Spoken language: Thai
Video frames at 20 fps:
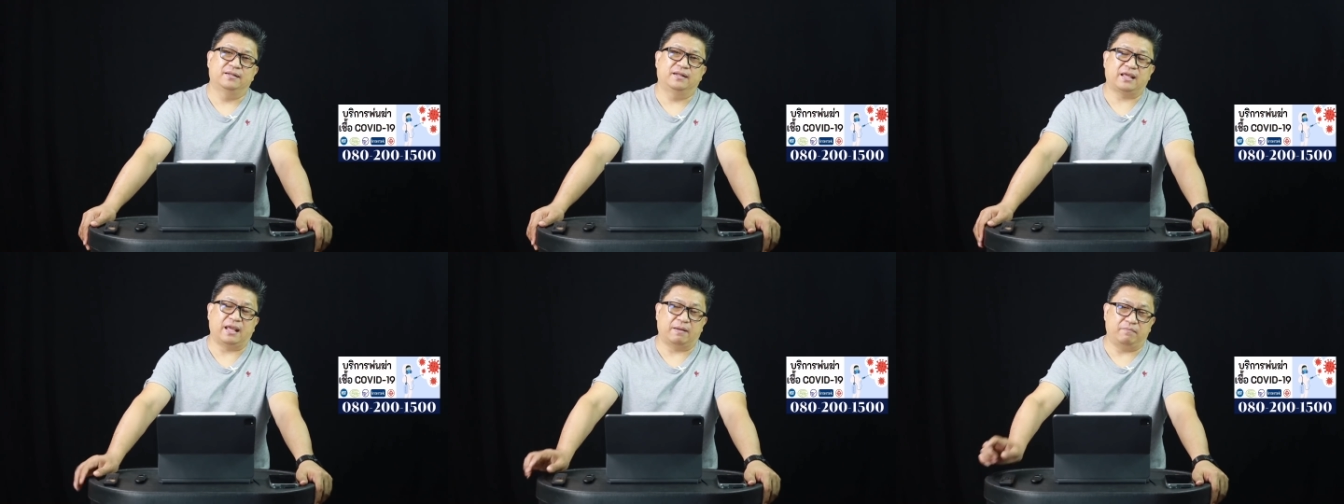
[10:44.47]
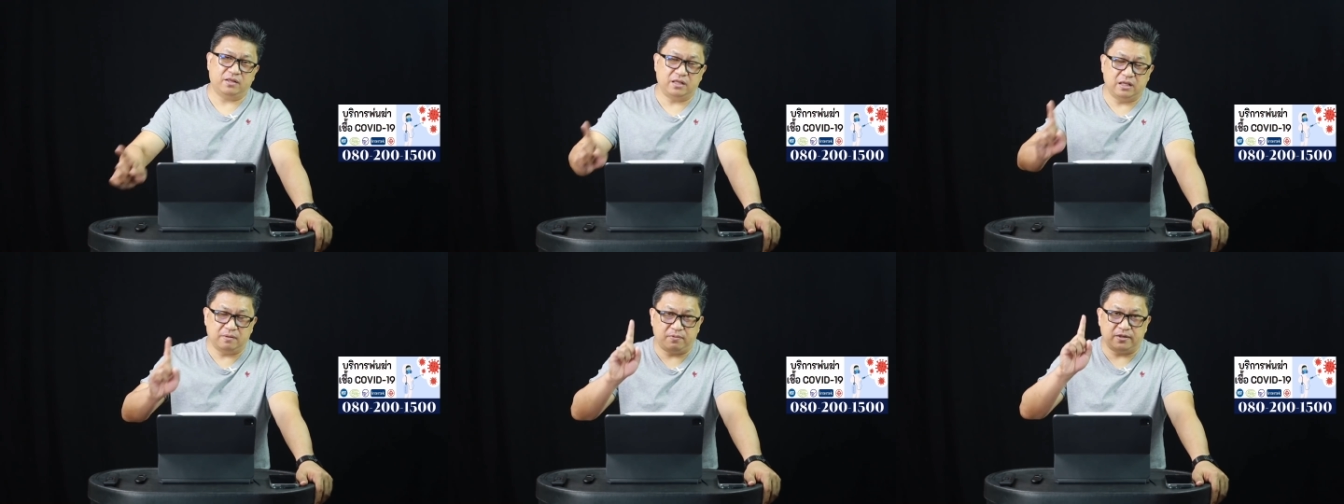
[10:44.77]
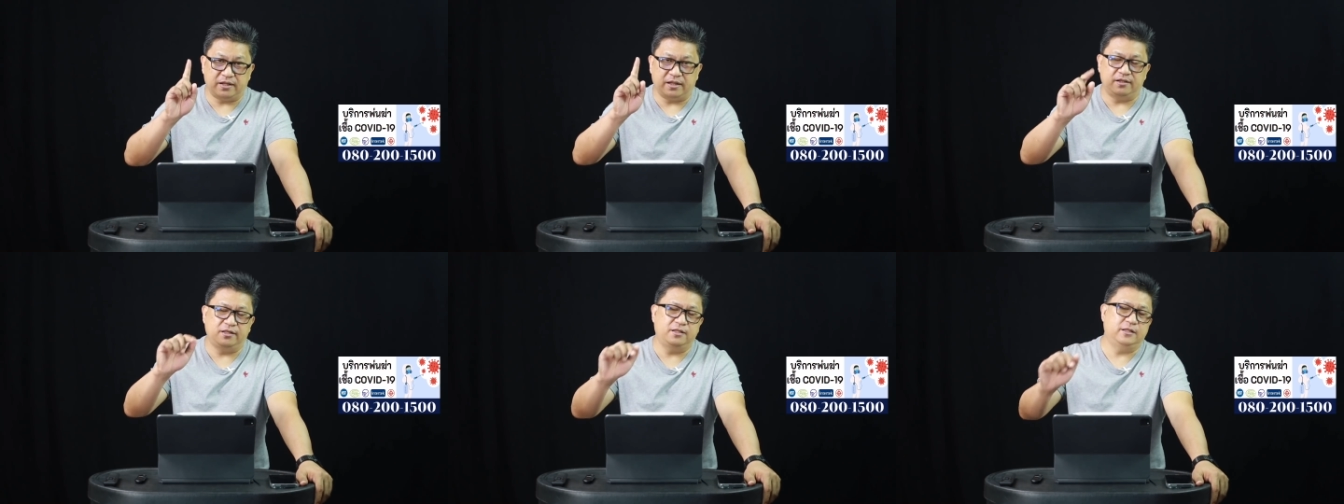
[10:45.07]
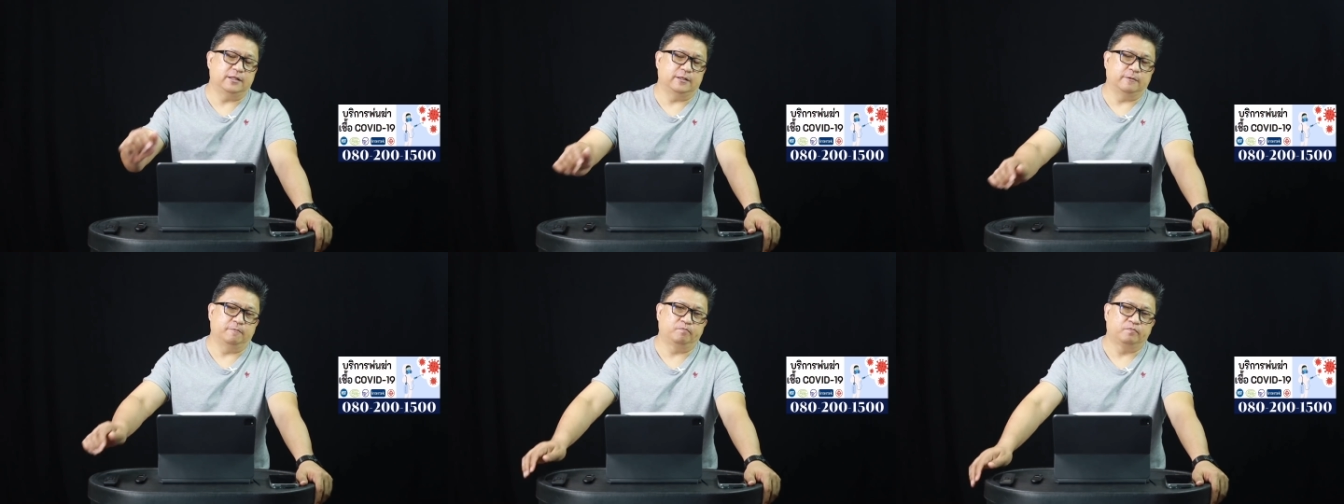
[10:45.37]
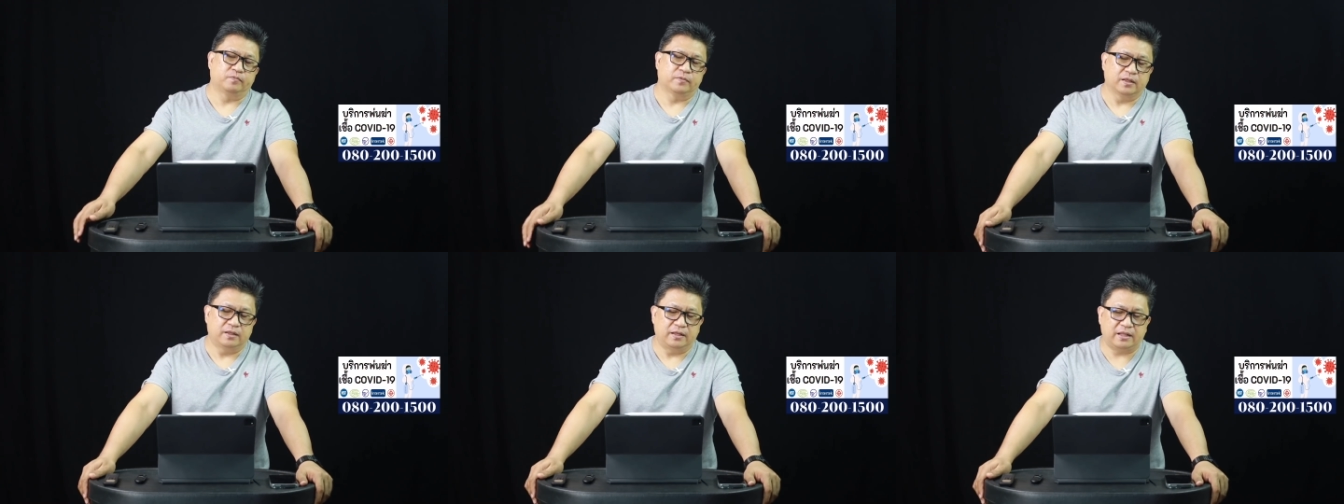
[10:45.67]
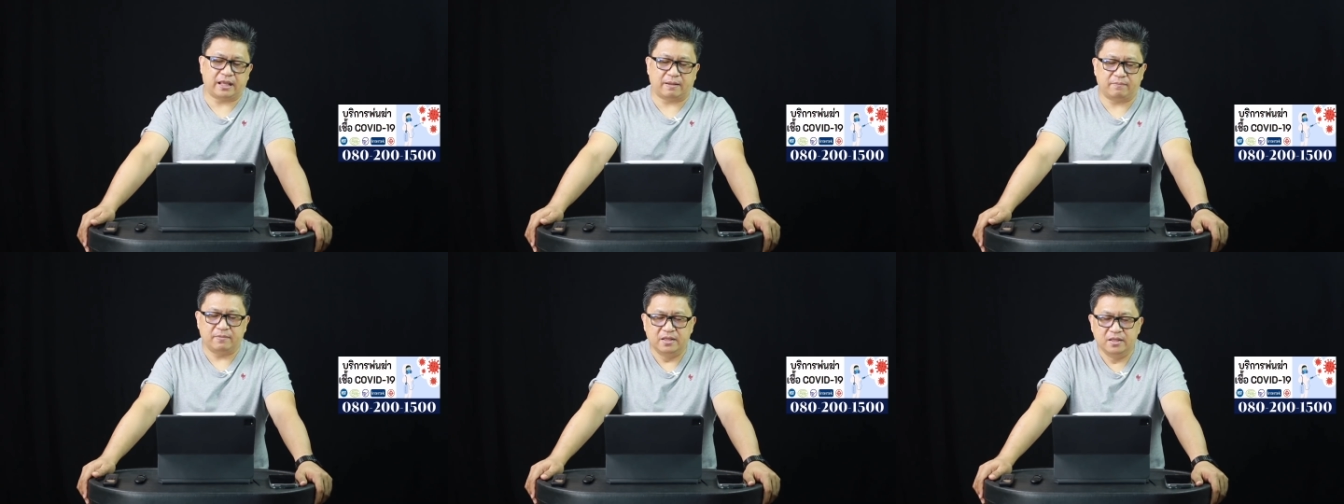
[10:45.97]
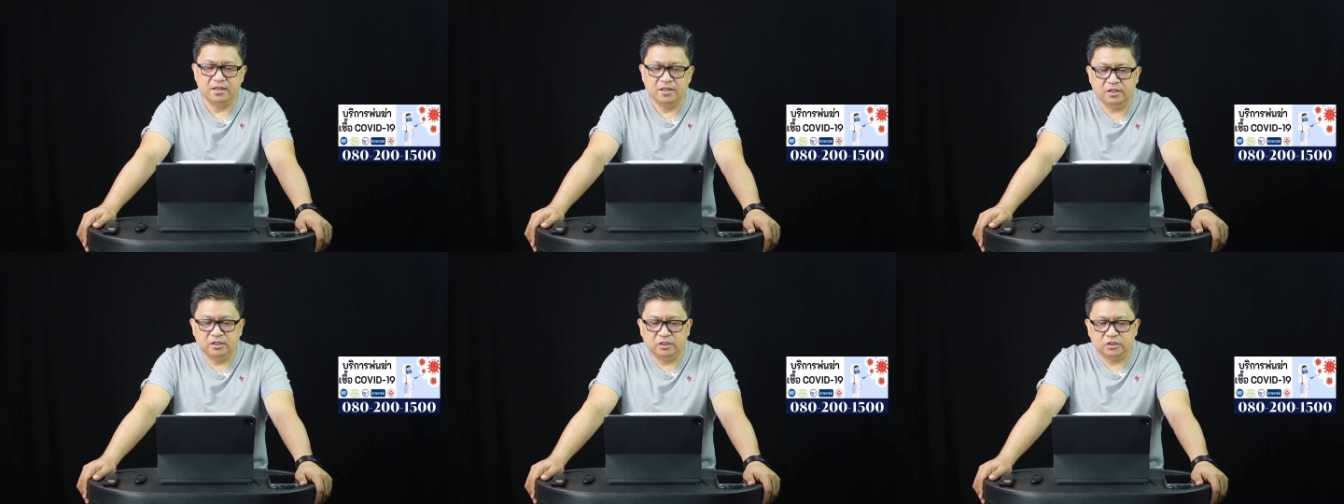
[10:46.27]
นะครับนั่นคือประเด็นที่1นนะครับ
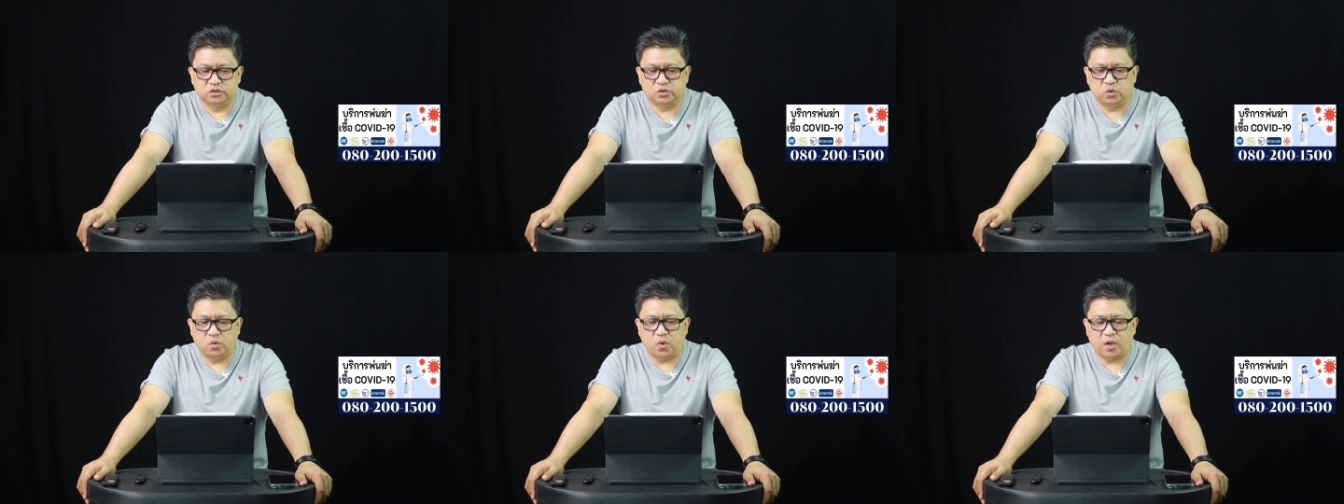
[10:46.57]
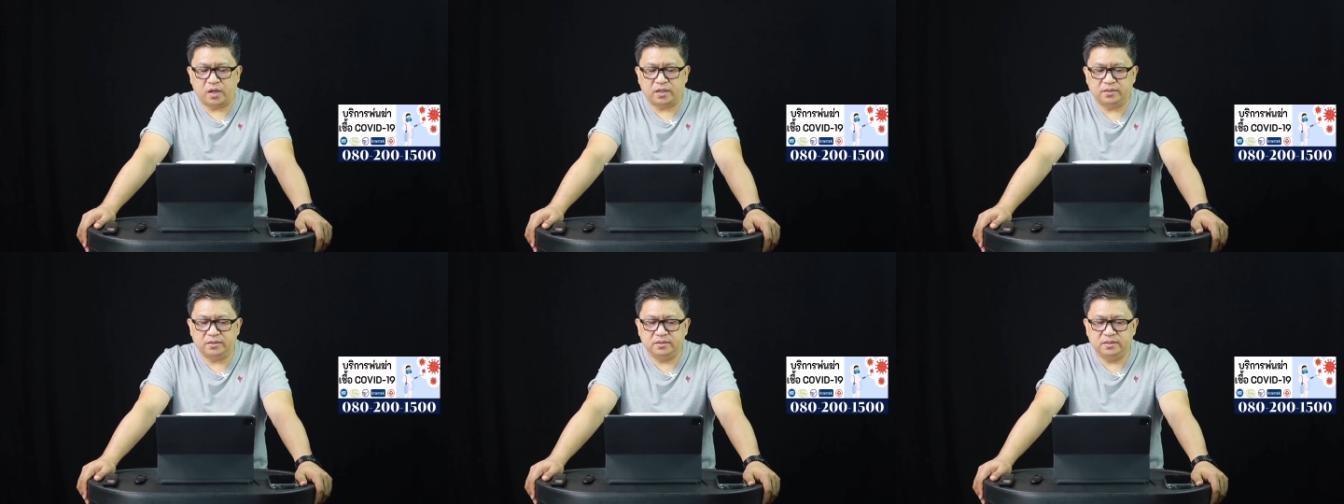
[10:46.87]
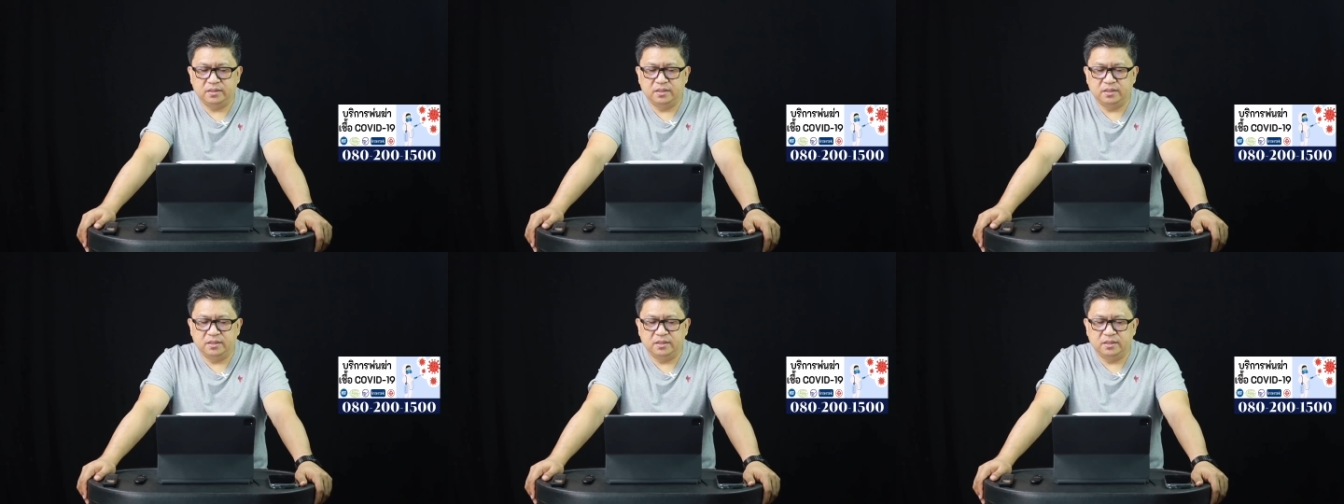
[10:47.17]
ส่วน